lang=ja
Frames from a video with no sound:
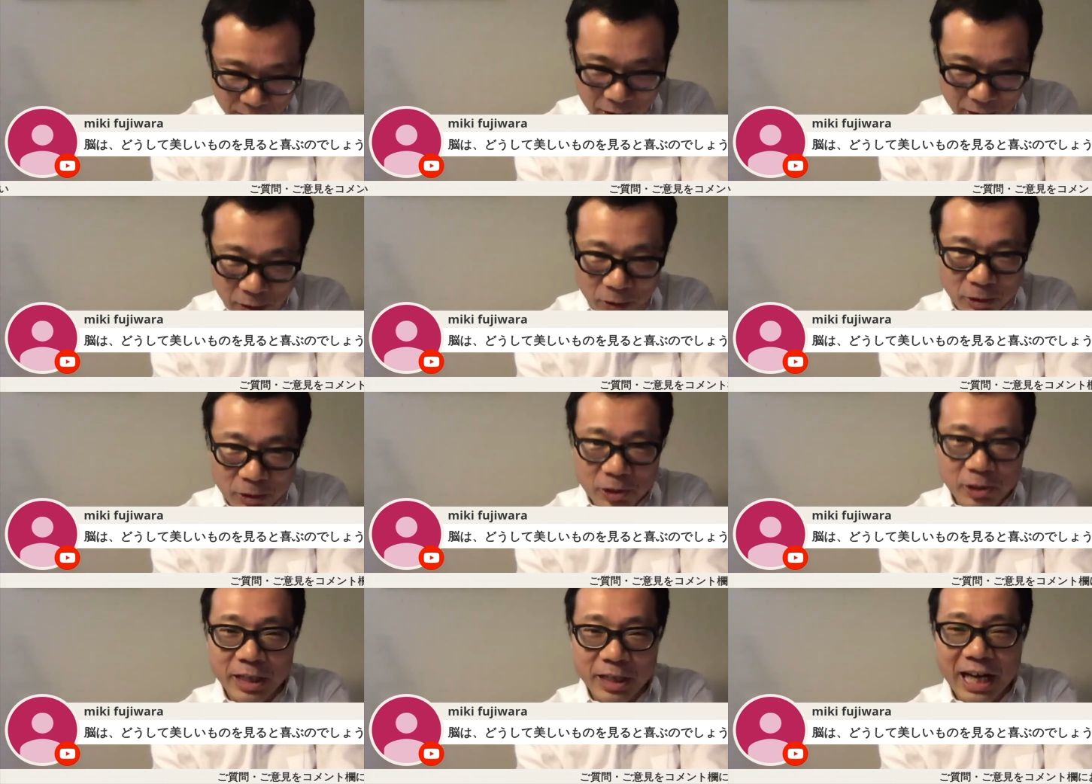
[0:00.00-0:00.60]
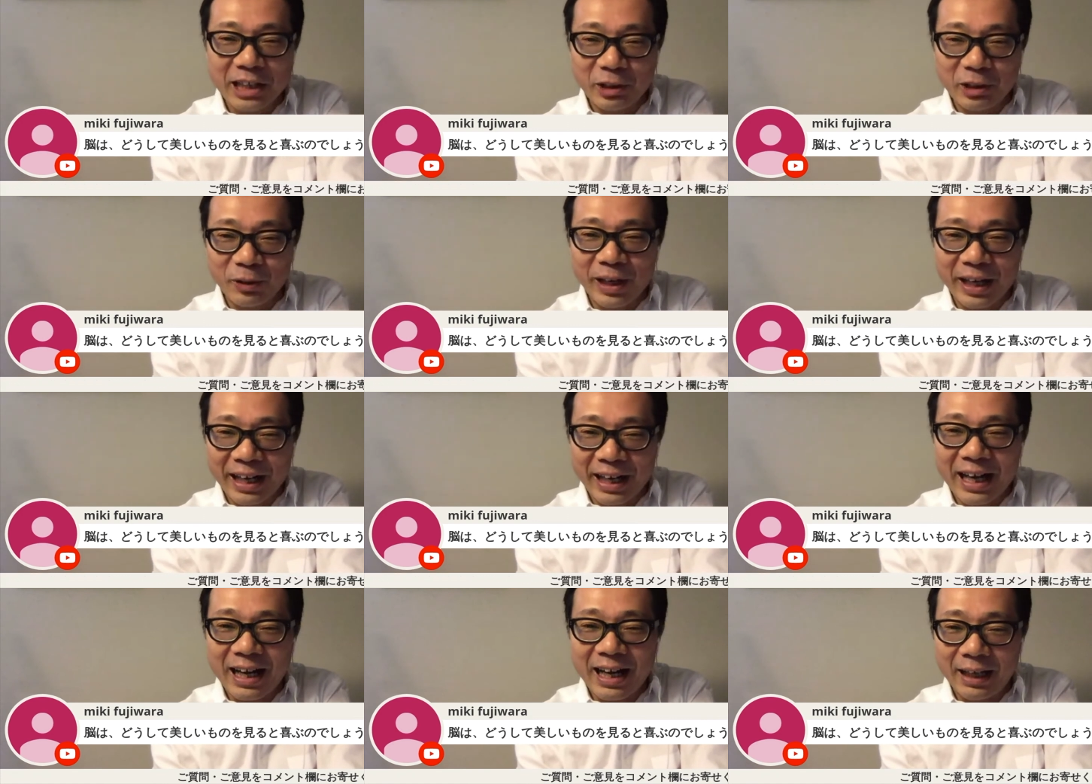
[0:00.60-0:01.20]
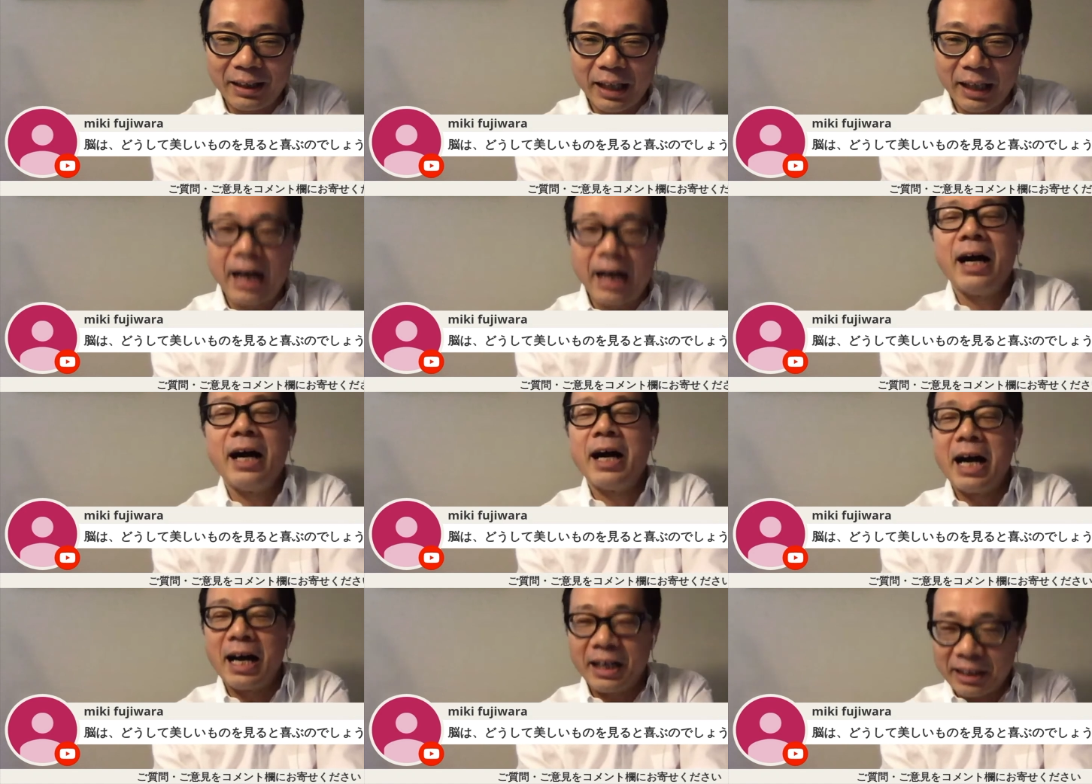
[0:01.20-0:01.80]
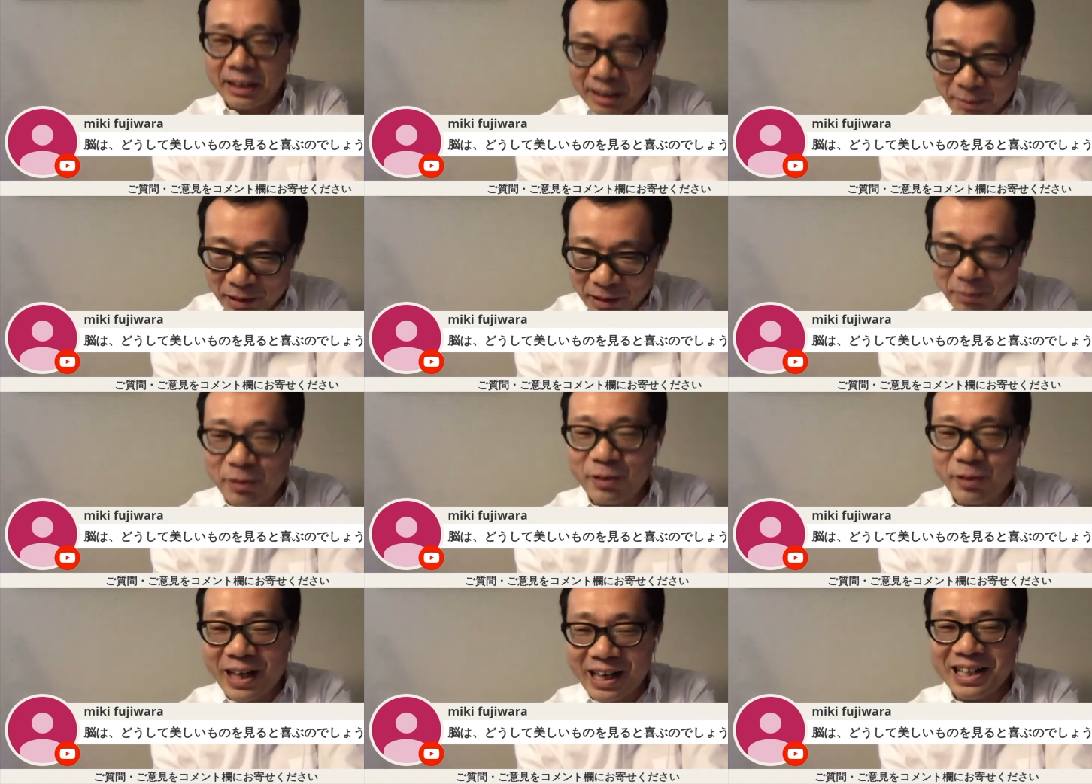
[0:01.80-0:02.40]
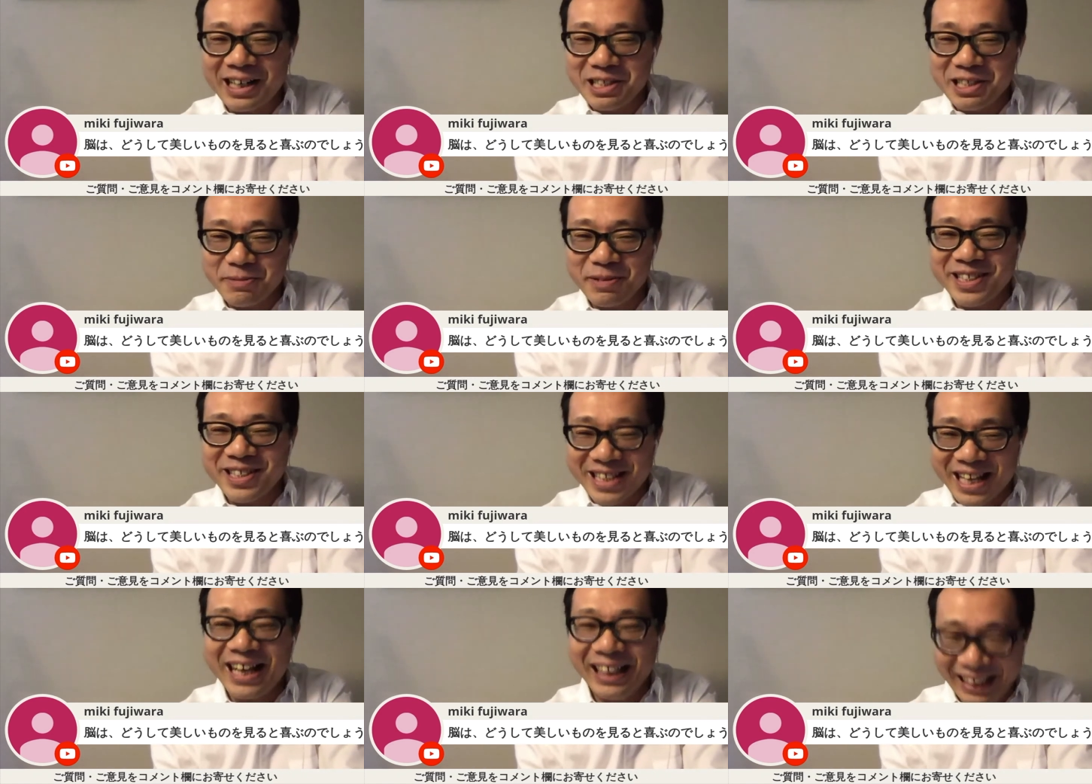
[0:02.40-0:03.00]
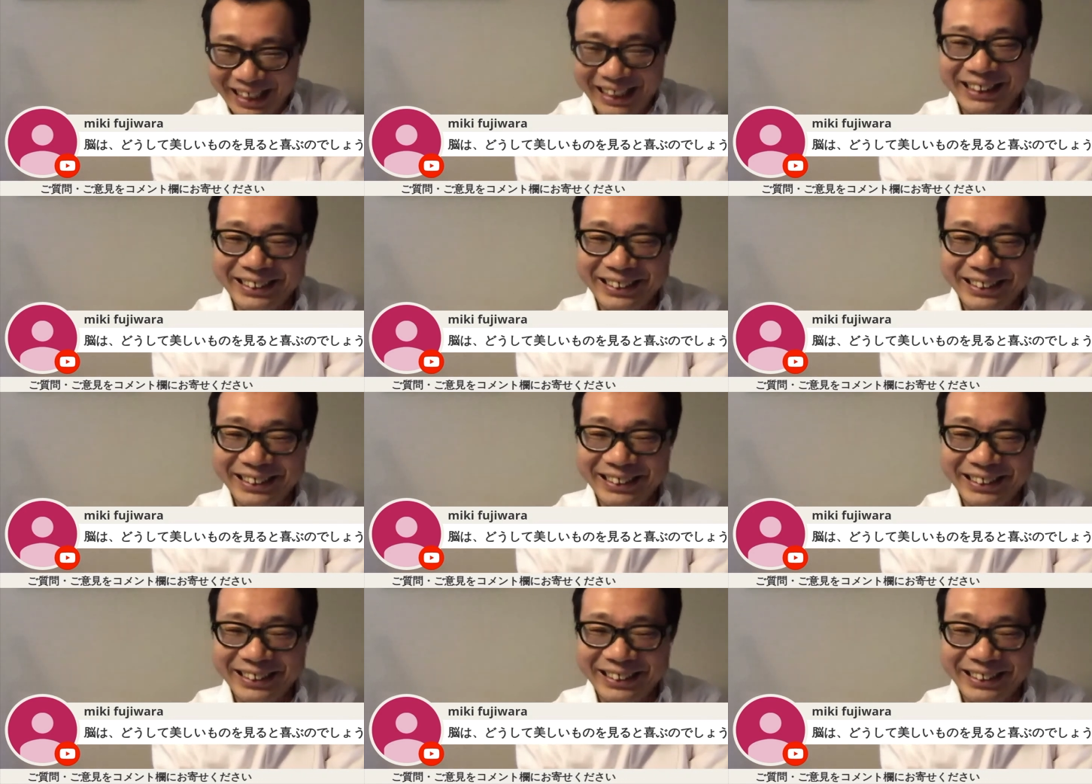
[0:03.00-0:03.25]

ろいろスライドからあ改めて僕は感じました。